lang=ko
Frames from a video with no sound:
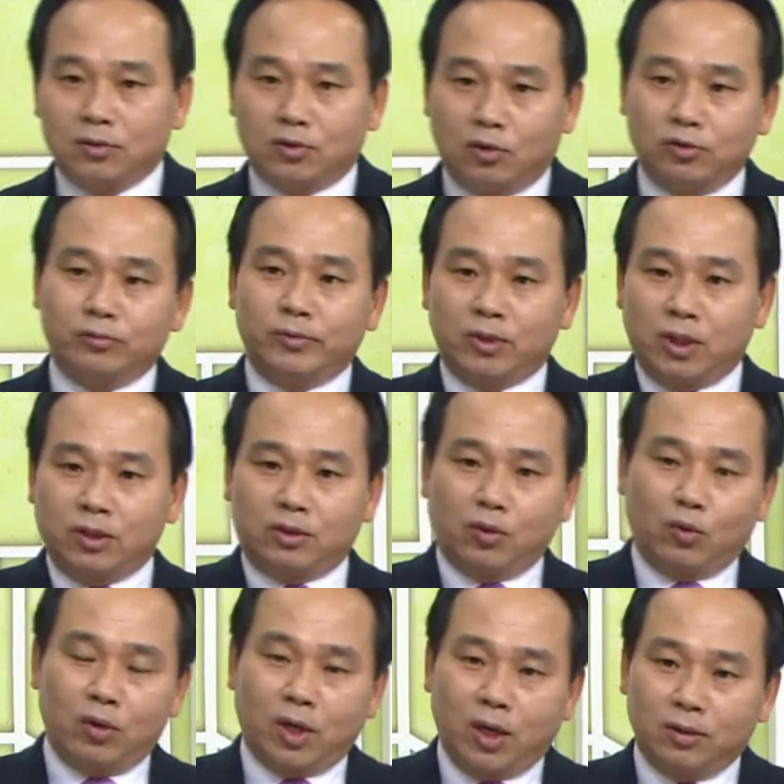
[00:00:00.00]
정읍이나
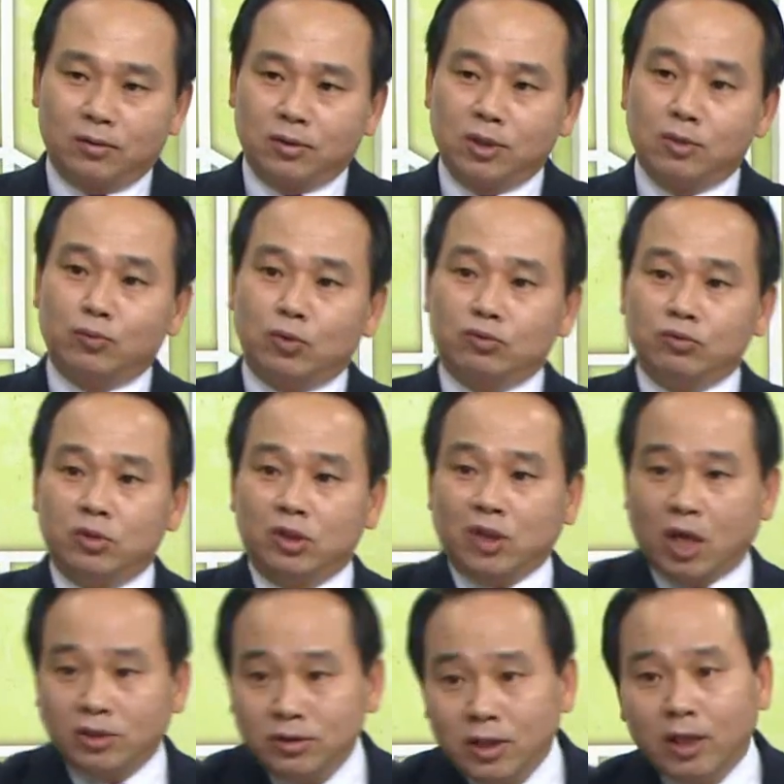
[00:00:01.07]
이렇게 올라가 있던 일본군들이
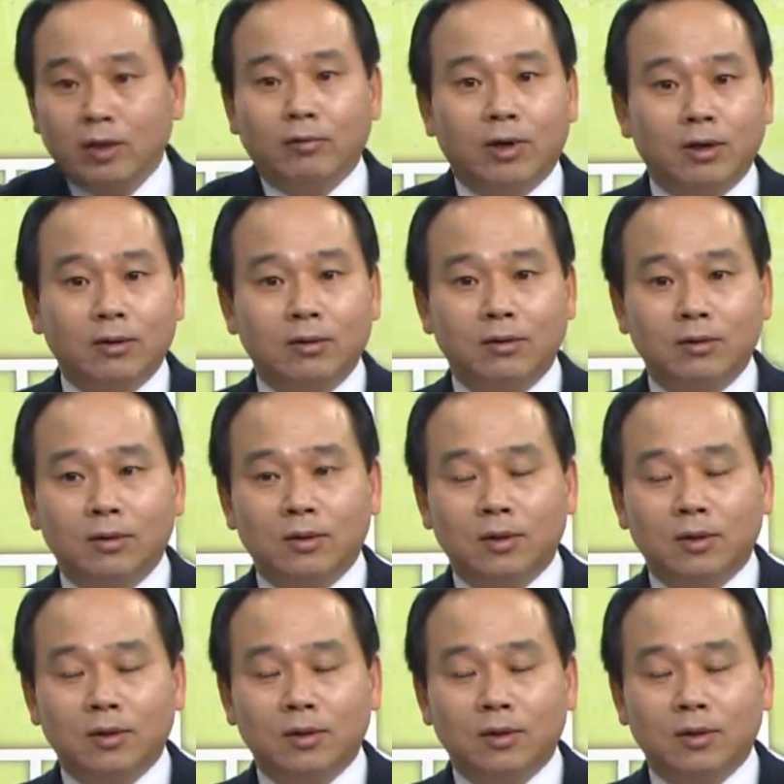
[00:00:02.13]
다시 내려와요.